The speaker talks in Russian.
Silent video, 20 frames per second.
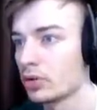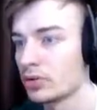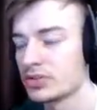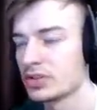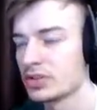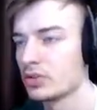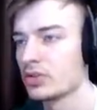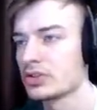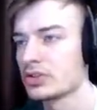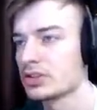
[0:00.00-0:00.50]
Вот
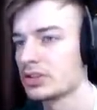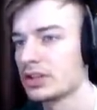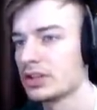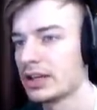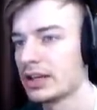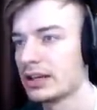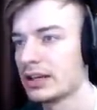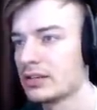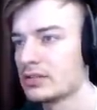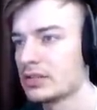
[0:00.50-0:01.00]
серьезно,
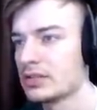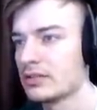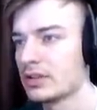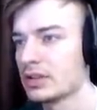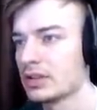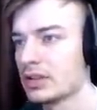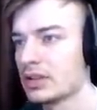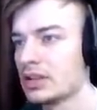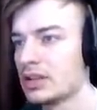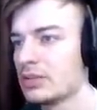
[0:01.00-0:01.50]
я,
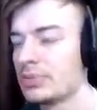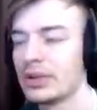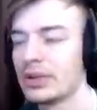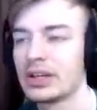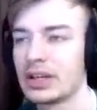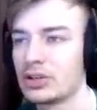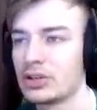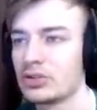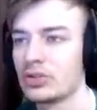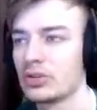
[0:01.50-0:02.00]
наверное, не
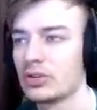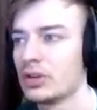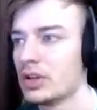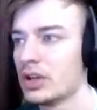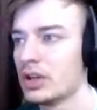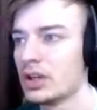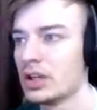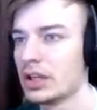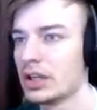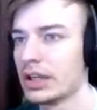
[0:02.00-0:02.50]
прекращу
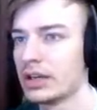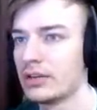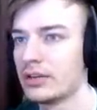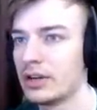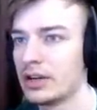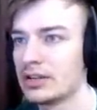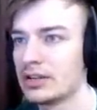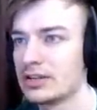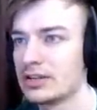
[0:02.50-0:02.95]
говорить